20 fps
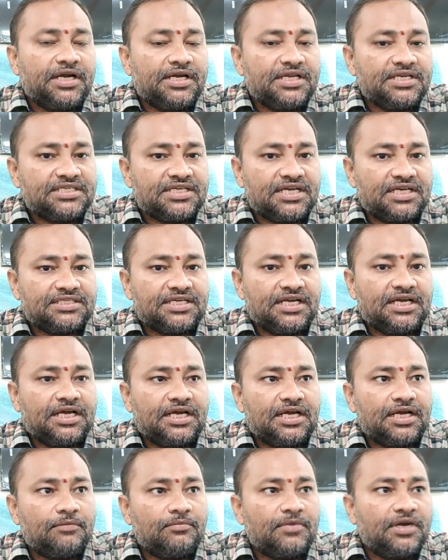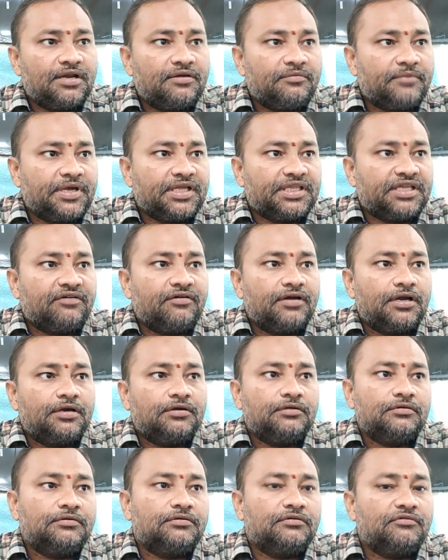మళ్ళీ డిశ్చార్జ్ అయినాక మళ్ళీ మిగతా
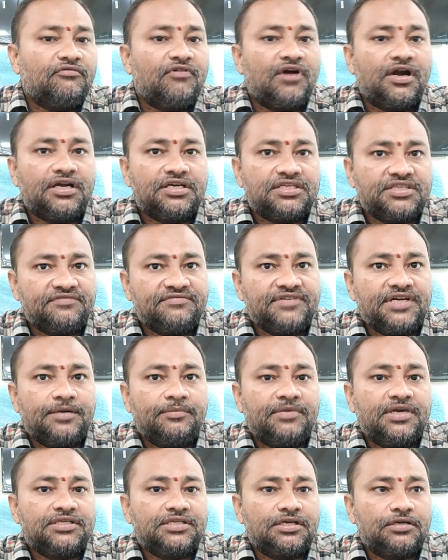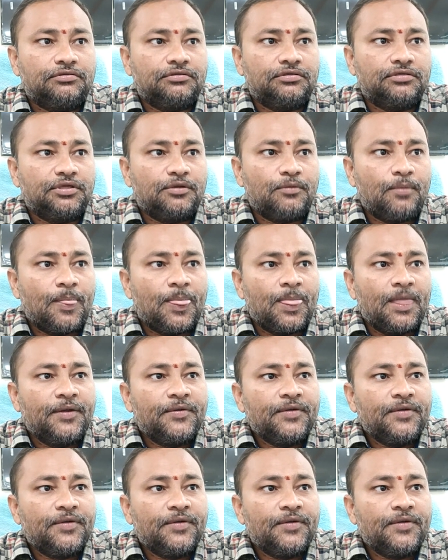వాళ్ళను వార్డుకు షిఫ్ట్ చేయడం అట్లా జరుగుతుంది